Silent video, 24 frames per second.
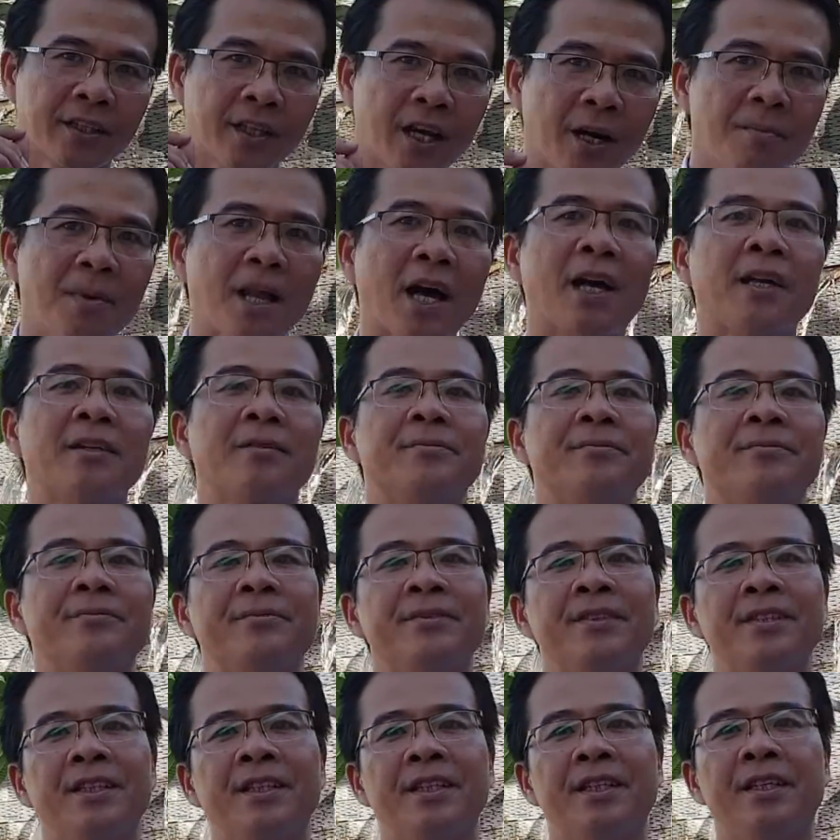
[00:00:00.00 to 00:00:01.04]
Tóm lại,
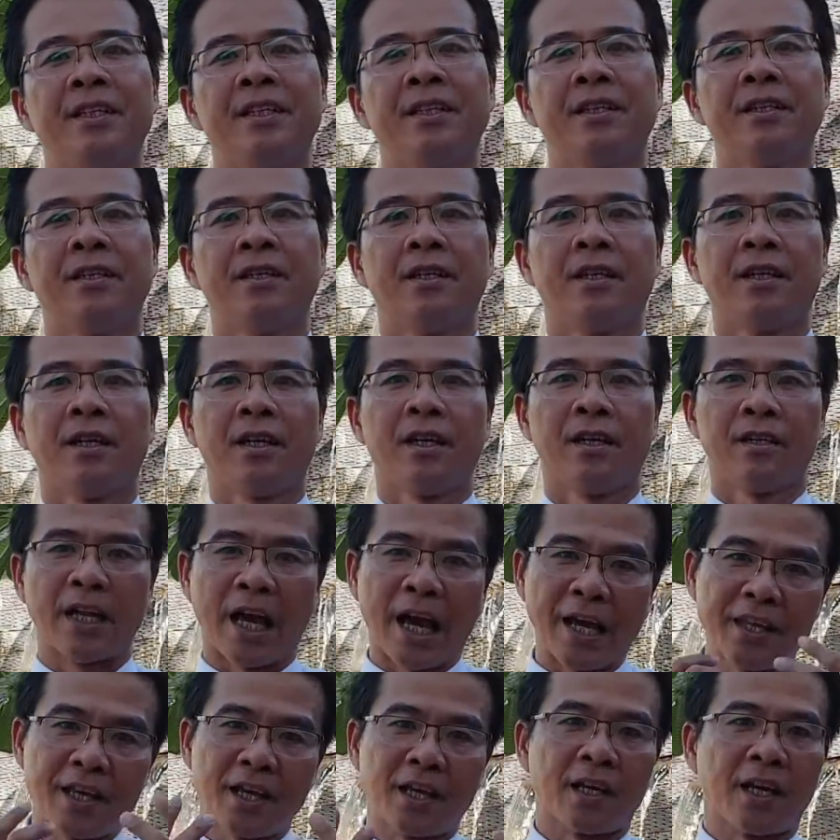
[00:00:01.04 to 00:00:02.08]
à,
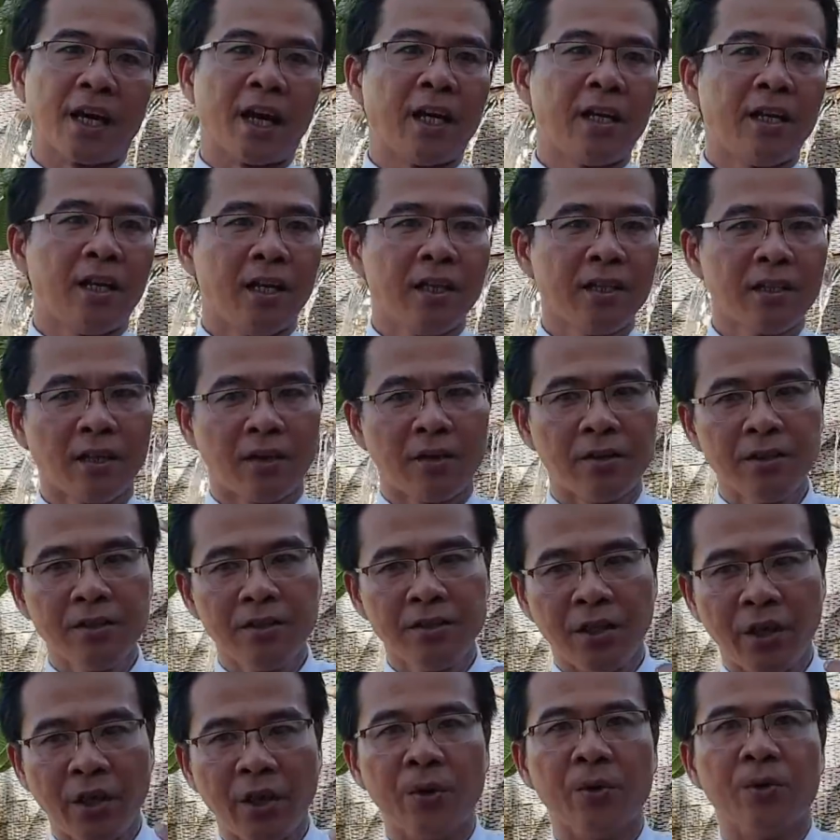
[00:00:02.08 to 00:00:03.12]
nãy giờ Thái Lớn nói
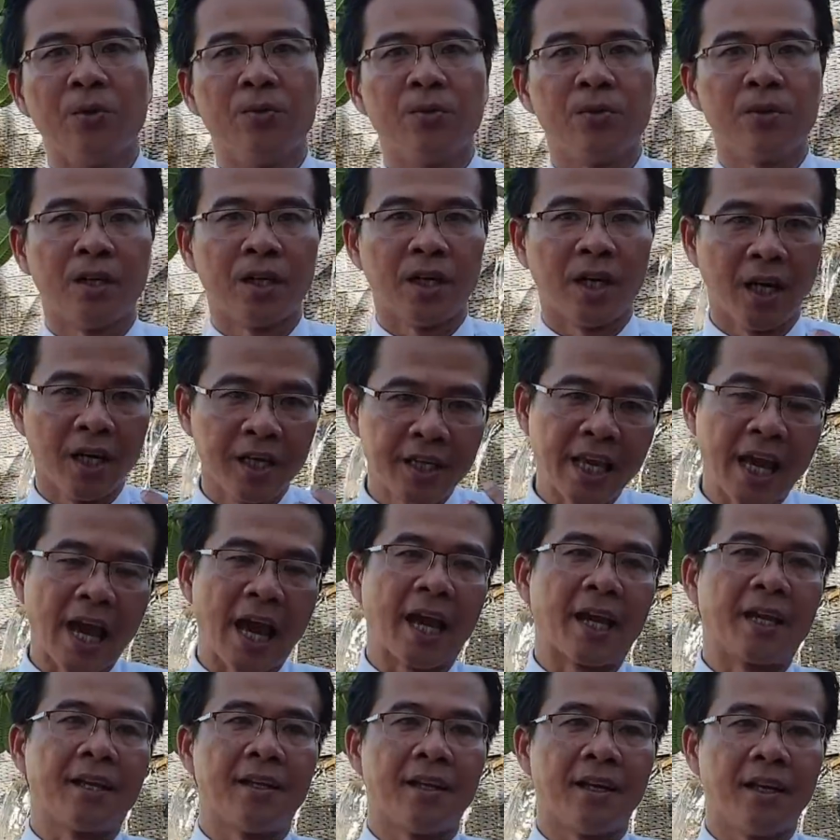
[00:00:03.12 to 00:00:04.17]
nhiều, hơi
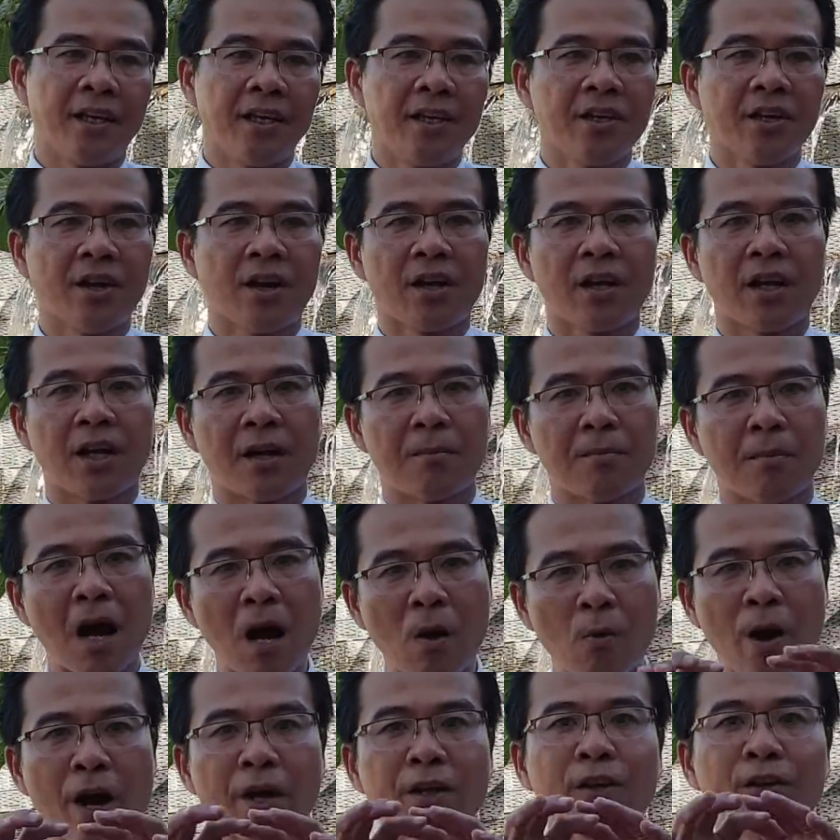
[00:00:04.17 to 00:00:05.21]
dài là lý do là bao
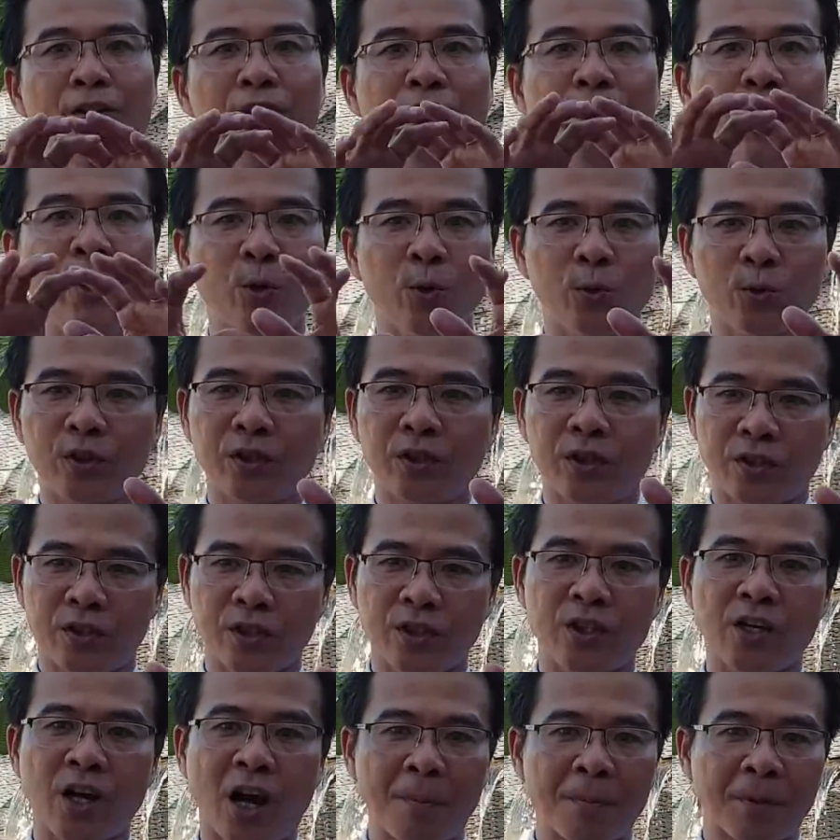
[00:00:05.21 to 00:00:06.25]
quát cho nhiều
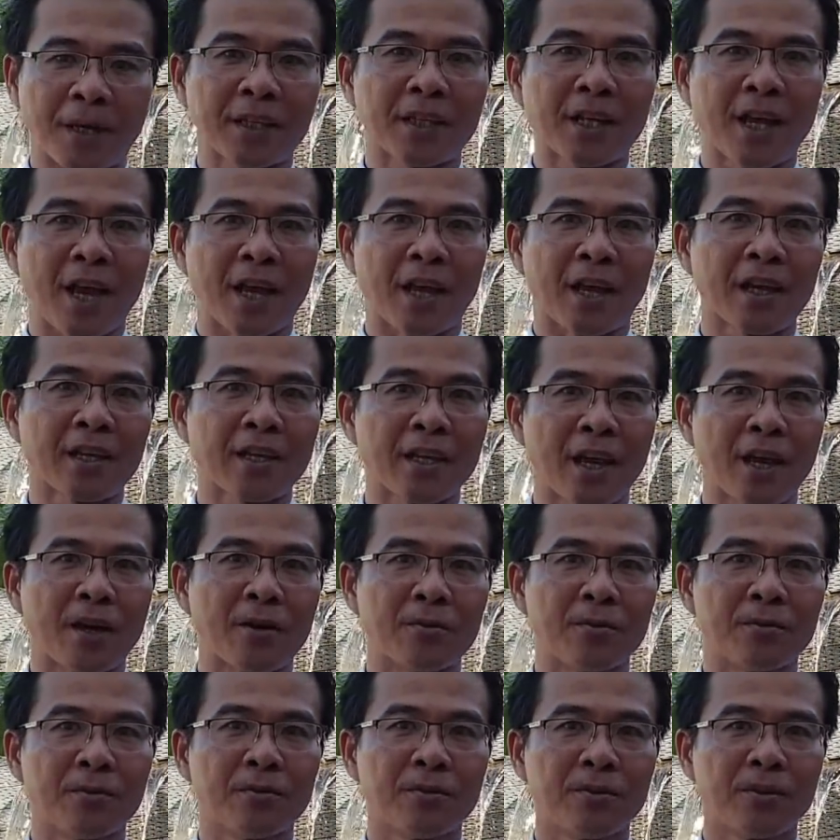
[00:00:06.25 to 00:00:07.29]
trường hợp khách hàng khác nhau.
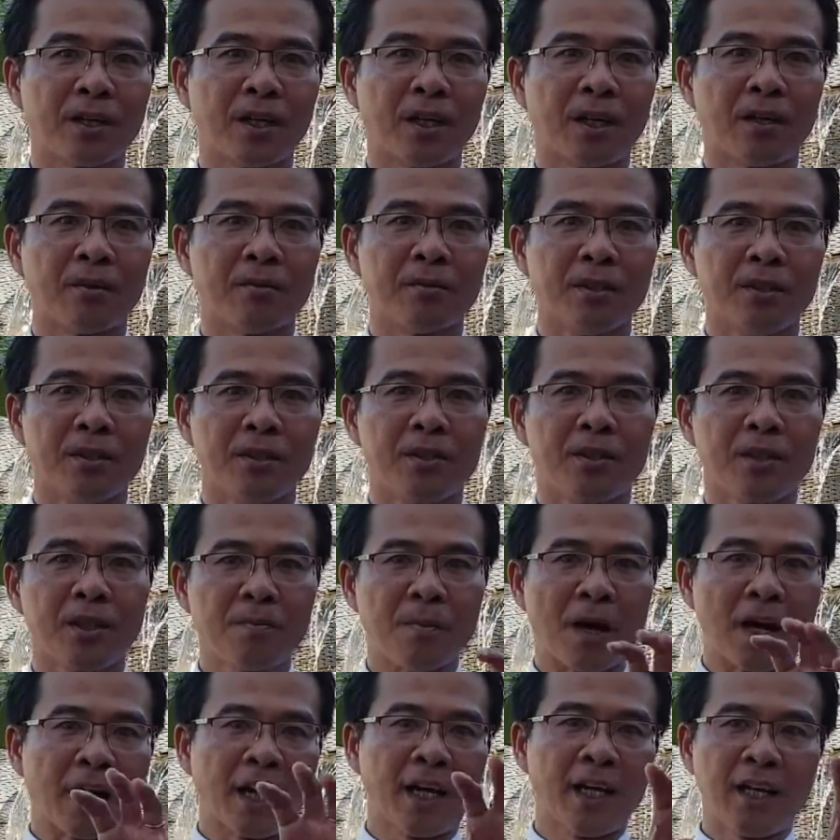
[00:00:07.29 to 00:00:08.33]
À, trước
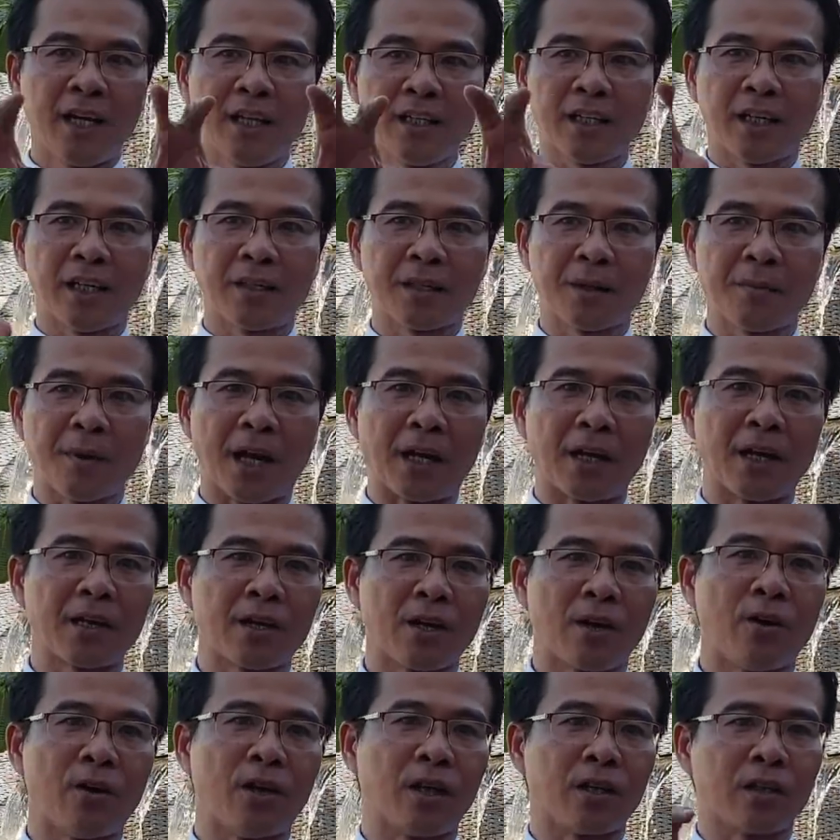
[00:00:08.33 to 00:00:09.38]
mặt Thái Lớn đây các bạn đang
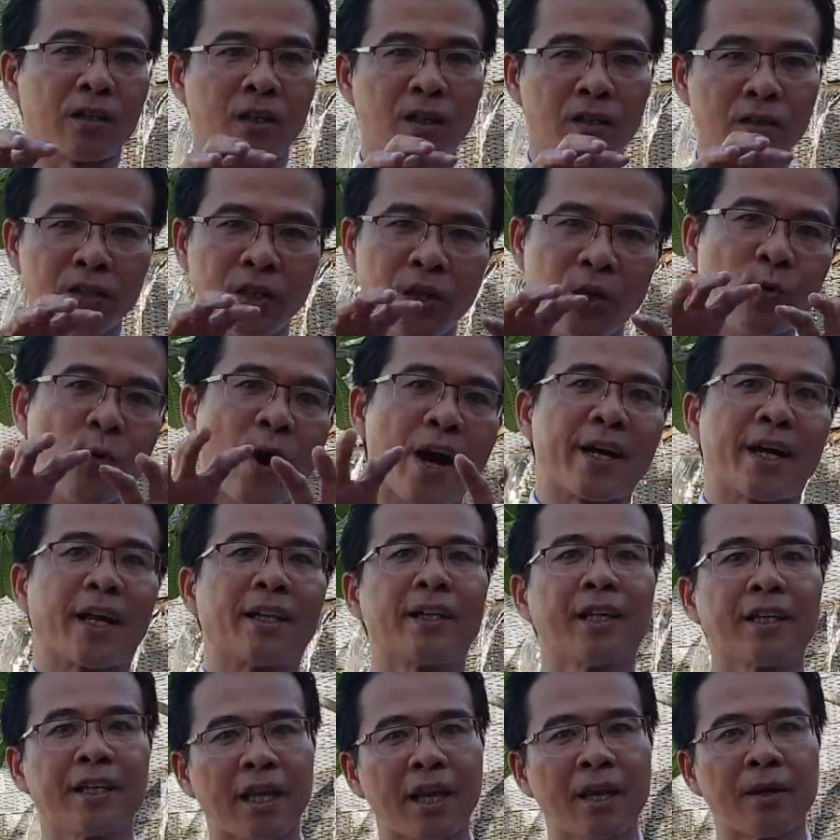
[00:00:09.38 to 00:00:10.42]
coi là có nhiều hoàn cảnh
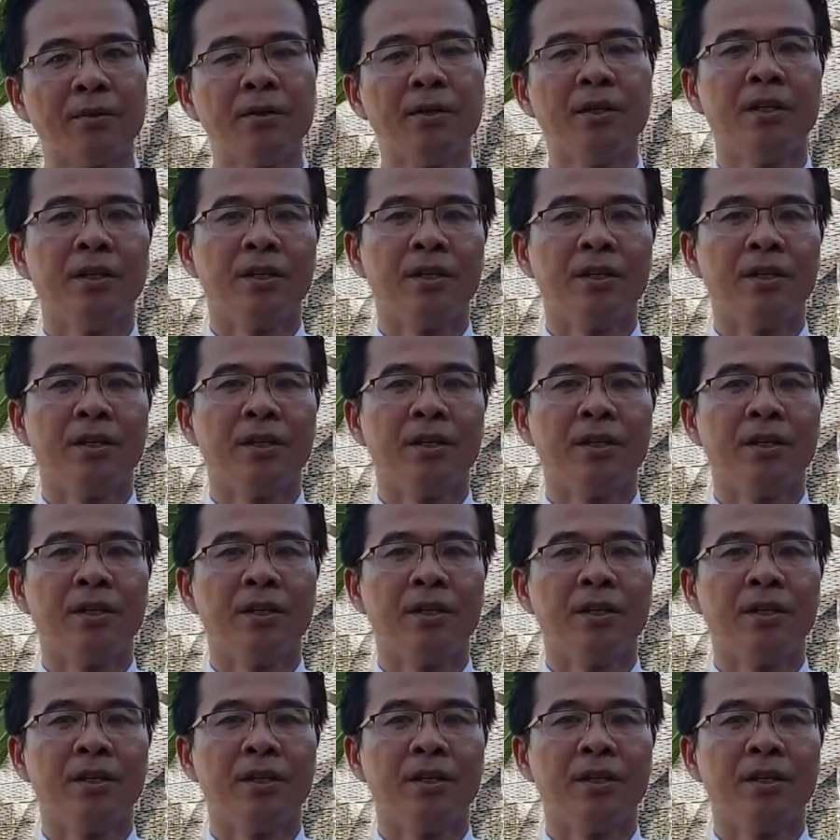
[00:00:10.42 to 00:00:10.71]
khác nhau.